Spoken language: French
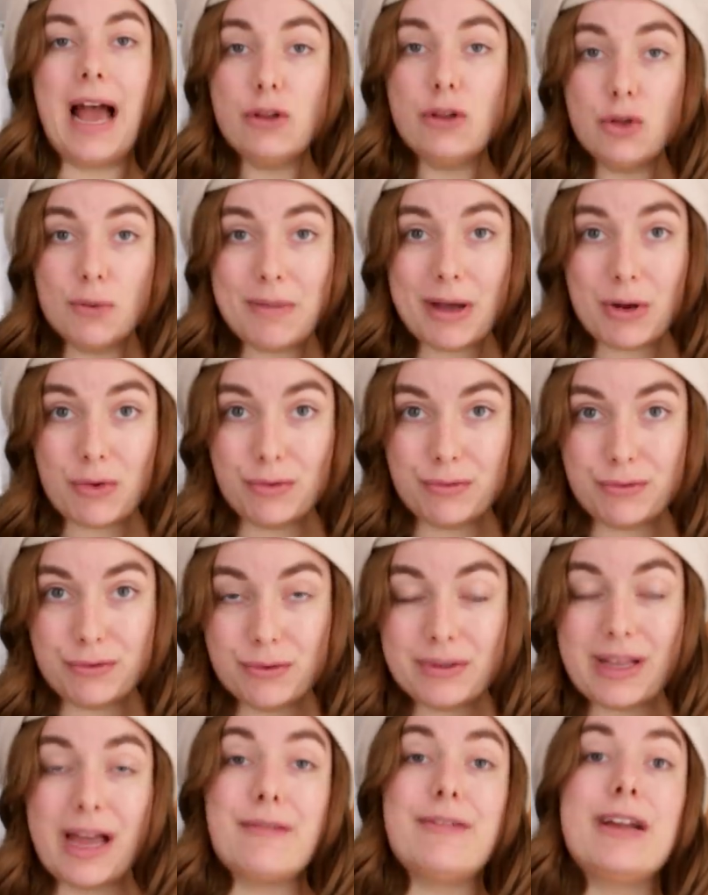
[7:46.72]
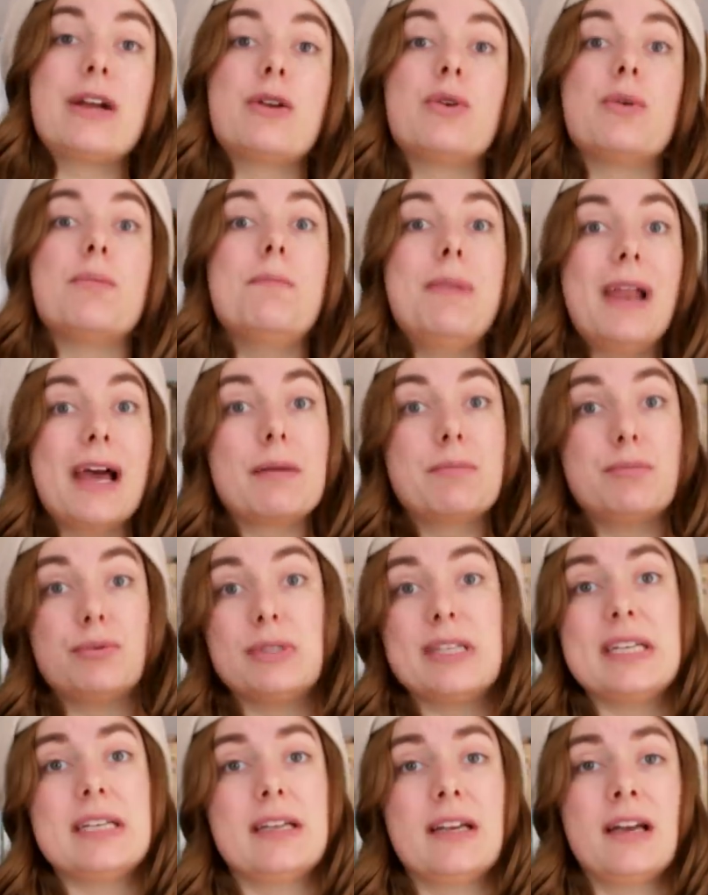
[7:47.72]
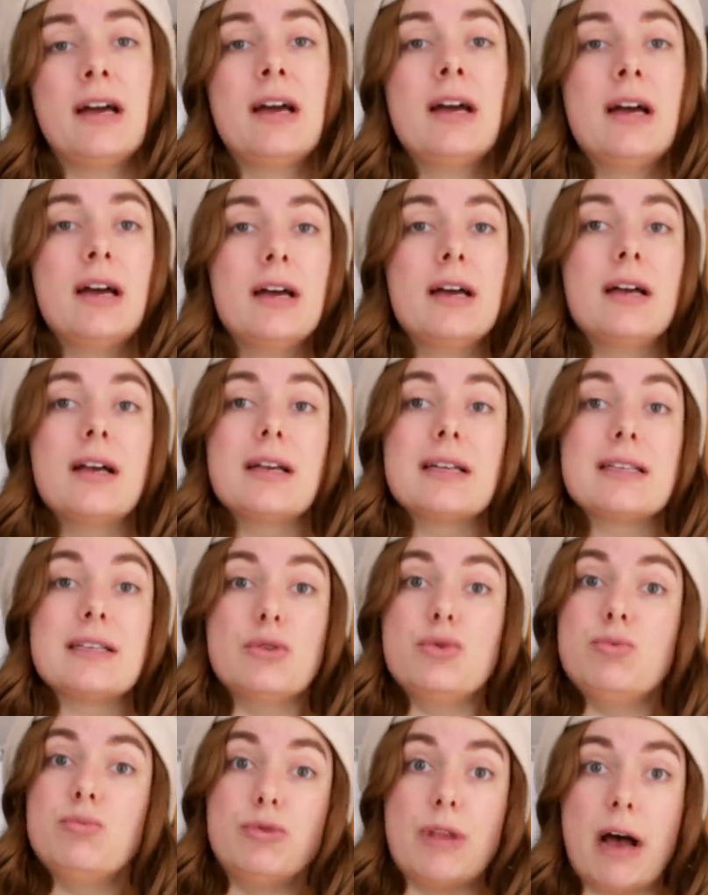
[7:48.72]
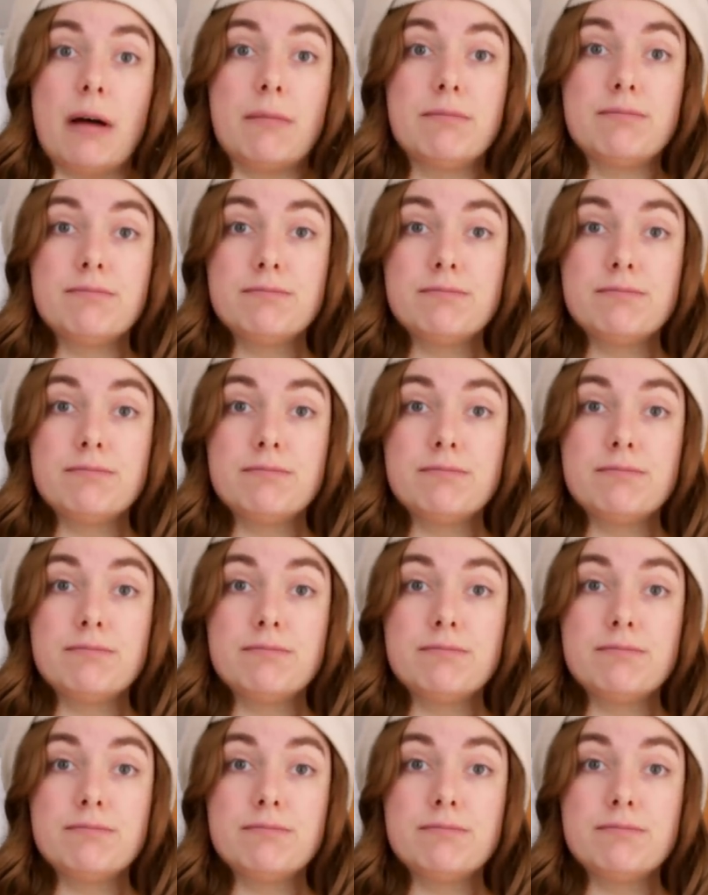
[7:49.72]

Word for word: À ne pas confondre avec le Black Pudding. C'est du boudin.